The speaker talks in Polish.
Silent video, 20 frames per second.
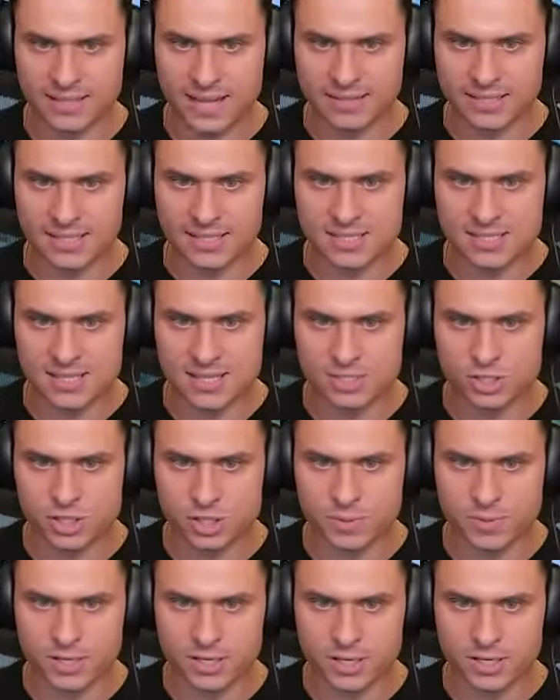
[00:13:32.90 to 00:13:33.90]
Na o, tej tu. nie
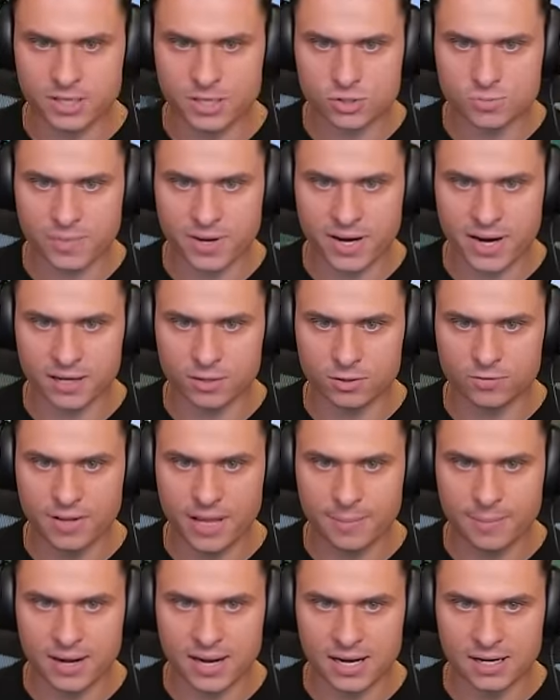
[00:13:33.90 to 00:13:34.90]
znaleźliśmy, nie? Tak, szmaragdów, tutaj,
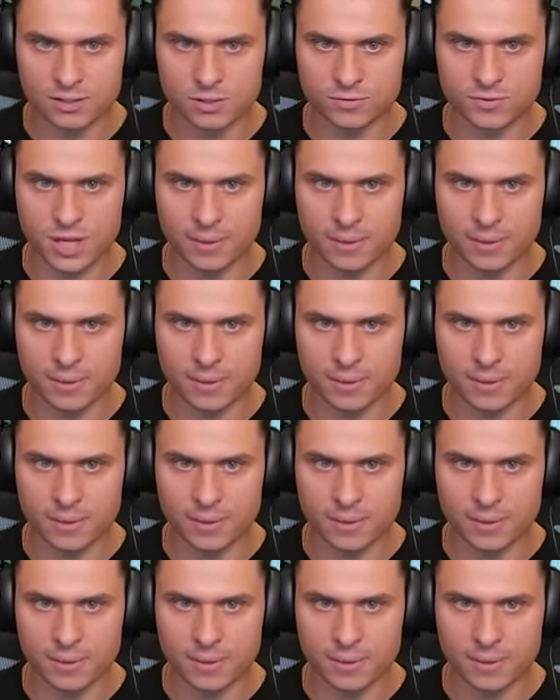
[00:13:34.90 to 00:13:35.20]
emeraldów. No.